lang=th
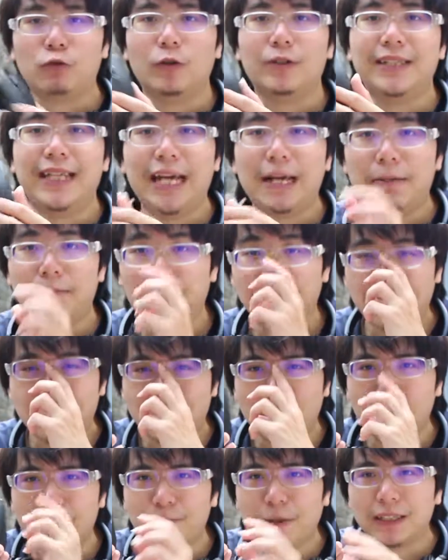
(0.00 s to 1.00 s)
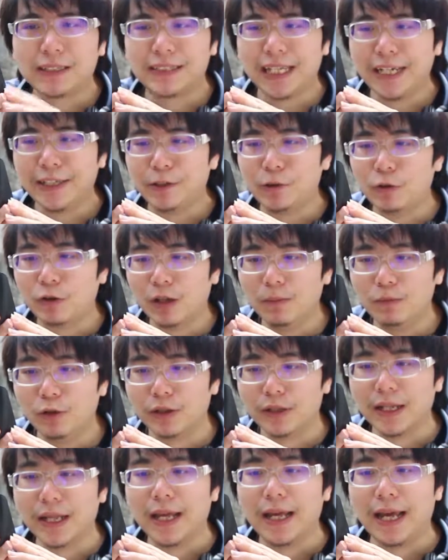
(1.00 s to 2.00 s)
ส์ตัวนี้มันมีฟังก์ชันอยู่ข้างบ
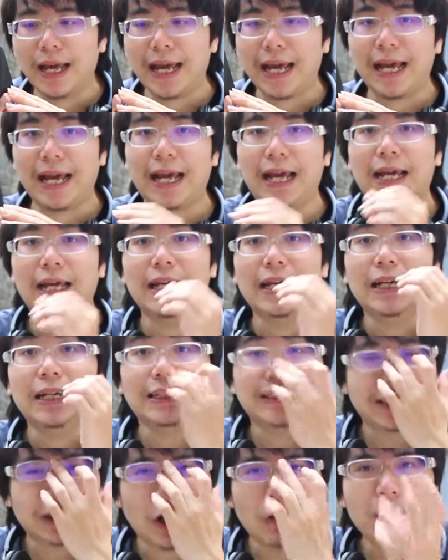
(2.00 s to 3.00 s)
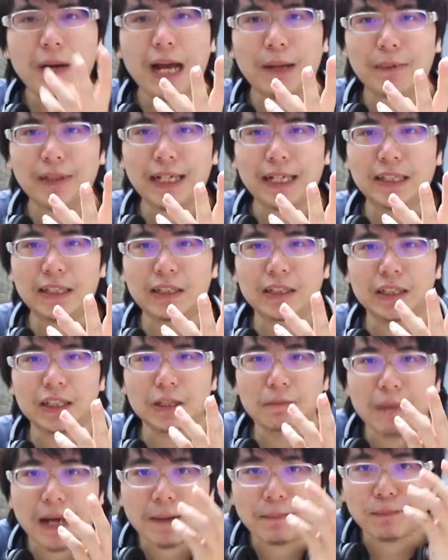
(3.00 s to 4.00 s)
นอ่าสองแบบด้วยกันก็คื
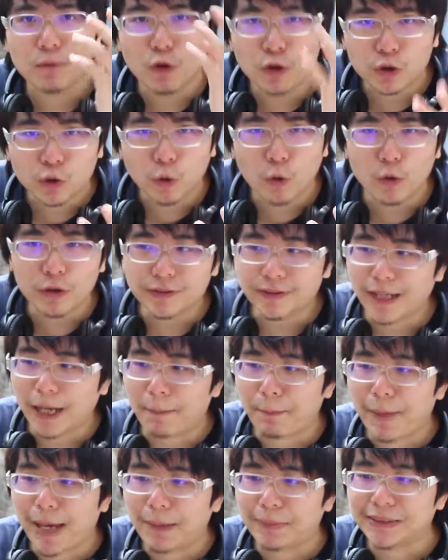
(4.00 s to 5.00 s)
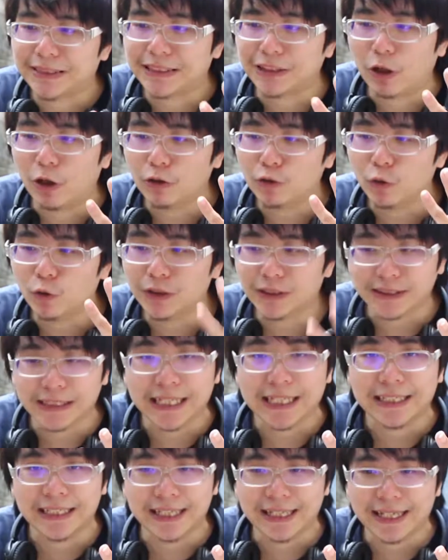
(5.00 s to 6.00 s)
อแบบบลูทูธกับแบบ
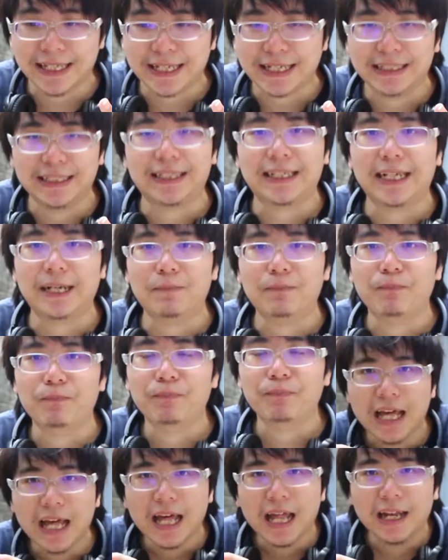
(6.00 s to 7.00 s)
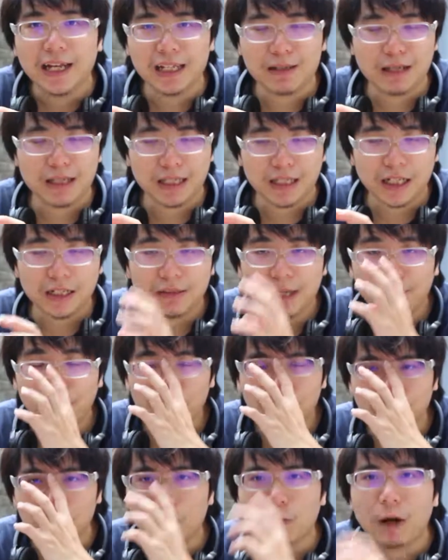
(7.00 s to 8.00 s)
2.4นั่นเองนะครับเราจะเราจะ
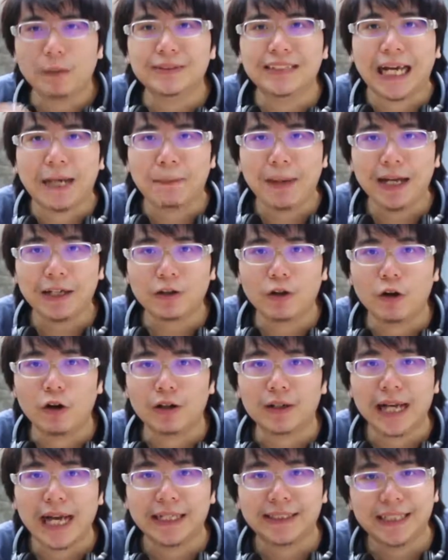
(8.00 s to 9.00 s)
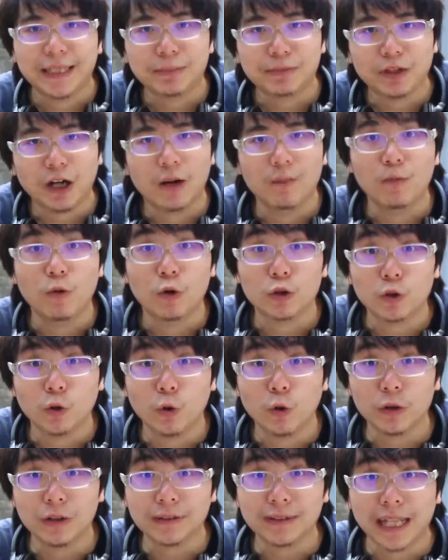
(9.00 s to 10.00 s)
พูดถึงความสามารถของการเชื่อมต่อบลู
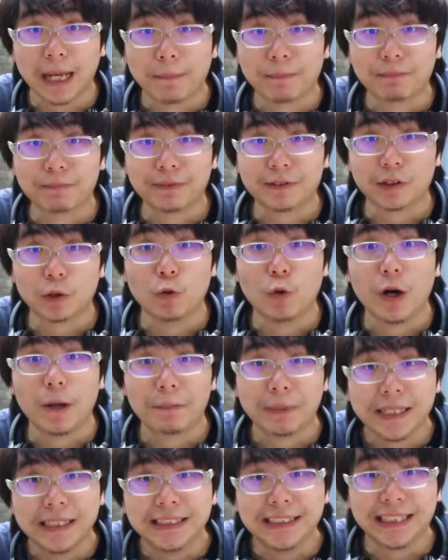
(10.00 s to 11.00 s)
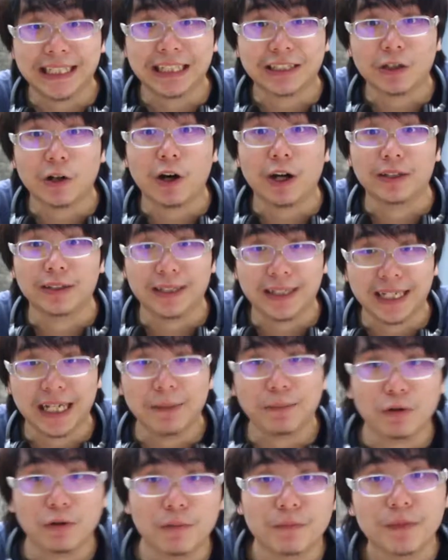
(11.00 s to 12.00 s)
ทูธกับตัว PC กันก่อนนะค
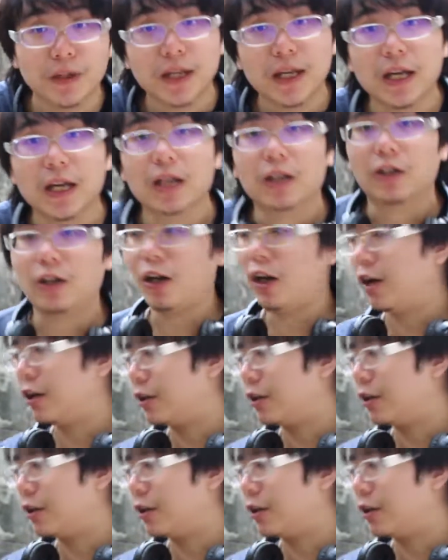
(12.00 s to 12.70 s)
รับผมก็